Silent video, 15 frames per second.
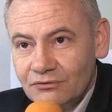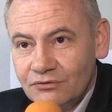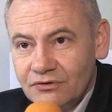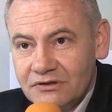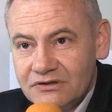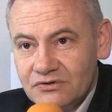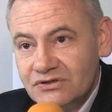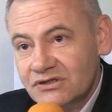
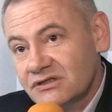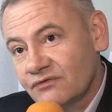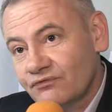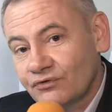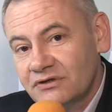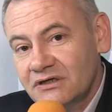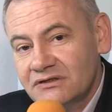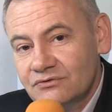Donc, la euh, Société
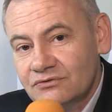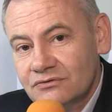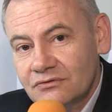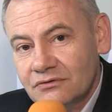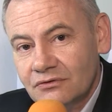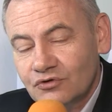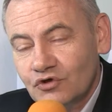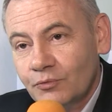Fournier est
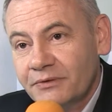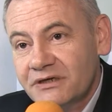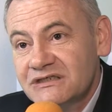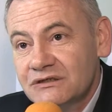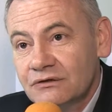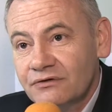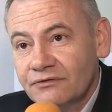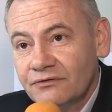une
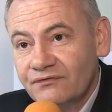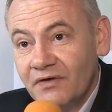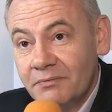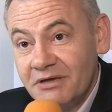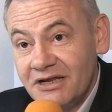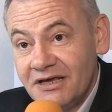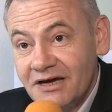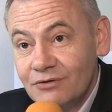entreprise
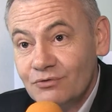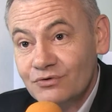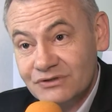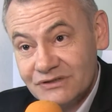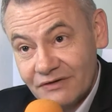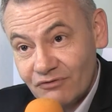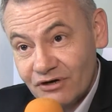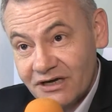familiale au
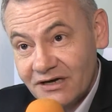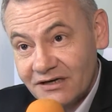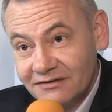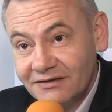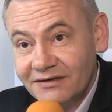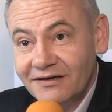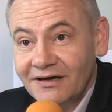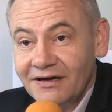
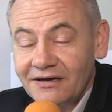Savoyarde